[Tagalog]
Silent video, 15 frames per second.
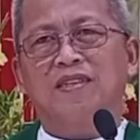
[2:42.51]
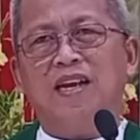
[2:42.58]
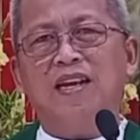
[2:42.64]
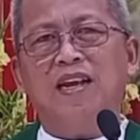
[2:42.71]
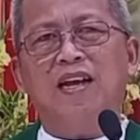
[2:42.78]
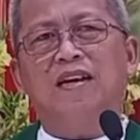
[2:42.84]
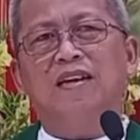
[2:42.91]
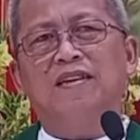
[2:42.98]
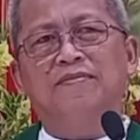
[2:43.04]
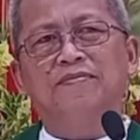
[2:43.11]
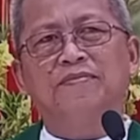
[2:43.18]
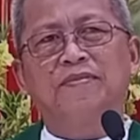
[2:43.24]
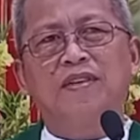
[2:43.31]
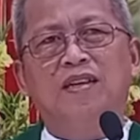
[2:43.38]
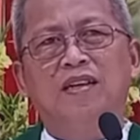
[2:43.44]
Kana,
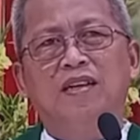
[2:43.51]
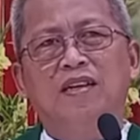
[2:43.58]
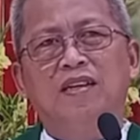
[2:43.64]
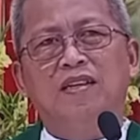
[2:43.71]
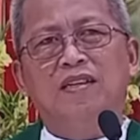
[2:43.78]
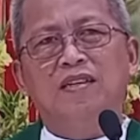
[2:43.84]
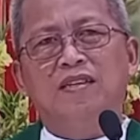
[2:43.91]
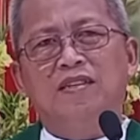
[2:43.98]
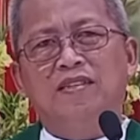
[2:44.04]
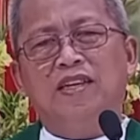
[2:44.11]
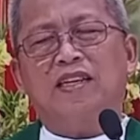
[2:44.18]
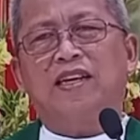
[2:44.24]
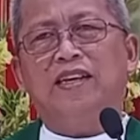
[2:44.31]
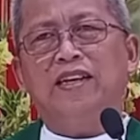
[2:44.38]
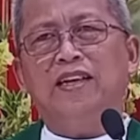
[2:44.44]

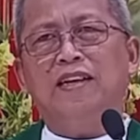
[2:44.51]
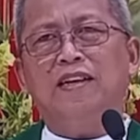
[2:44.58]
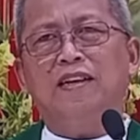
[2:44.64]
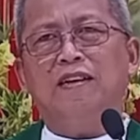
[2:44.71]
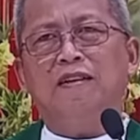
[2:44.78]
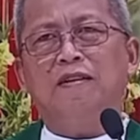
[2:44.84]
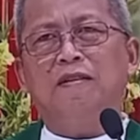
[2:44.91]
niya kining